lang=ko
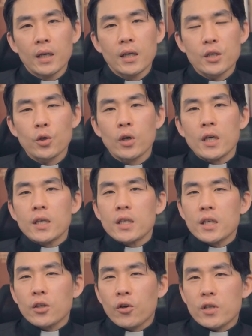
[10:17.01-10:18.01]
그래서
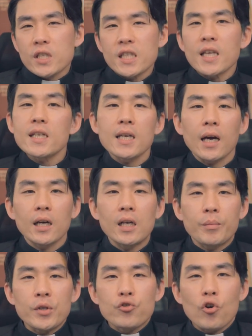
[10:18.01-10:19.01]
이런
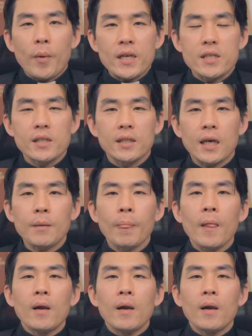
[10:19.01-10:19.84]
시대상을 비추어 봤을 때